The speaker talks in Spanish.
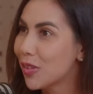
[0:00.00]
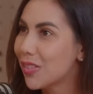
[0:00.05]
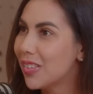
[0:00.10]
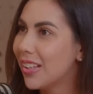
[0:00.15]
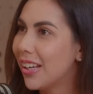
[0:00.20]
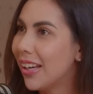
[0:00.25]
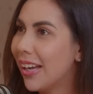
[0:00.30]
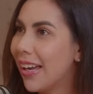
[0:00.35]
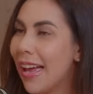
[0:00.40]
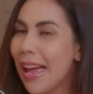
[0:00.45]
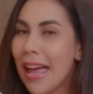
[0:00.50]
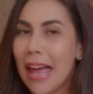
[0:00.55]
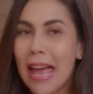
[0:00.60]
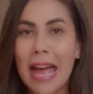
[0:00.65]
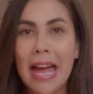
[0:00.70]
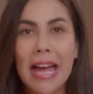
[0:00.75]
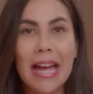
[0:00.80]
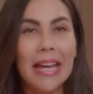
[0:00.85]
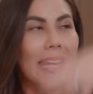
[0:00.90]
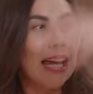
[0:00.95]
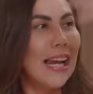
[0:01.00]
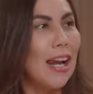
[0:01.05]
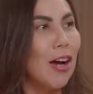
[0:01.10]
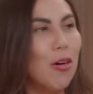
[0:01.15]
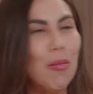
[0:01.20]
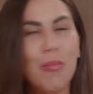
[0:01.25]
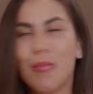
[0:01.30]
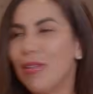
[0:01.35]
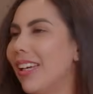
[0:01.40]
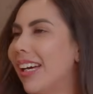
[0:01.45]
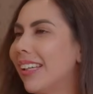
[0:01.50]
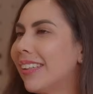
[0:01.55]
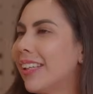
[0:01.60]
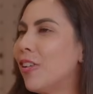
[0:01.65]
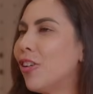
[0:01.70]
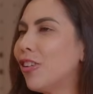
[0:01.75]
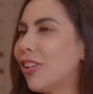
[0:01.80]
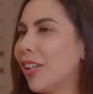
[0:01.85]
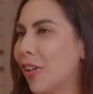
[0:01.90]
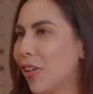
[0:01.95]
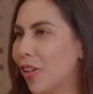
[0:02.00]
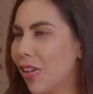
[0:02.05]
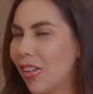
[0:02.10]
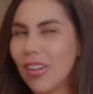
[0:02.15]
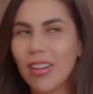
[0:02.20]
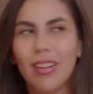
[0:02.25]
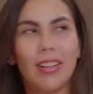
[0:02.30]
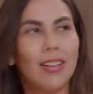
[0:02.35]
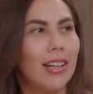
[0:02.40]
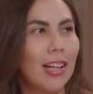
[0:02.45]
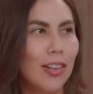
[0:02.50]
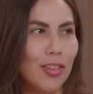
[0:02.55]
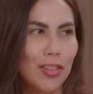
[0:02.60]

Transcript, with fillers: Así que que la comunidad que no te conozco que,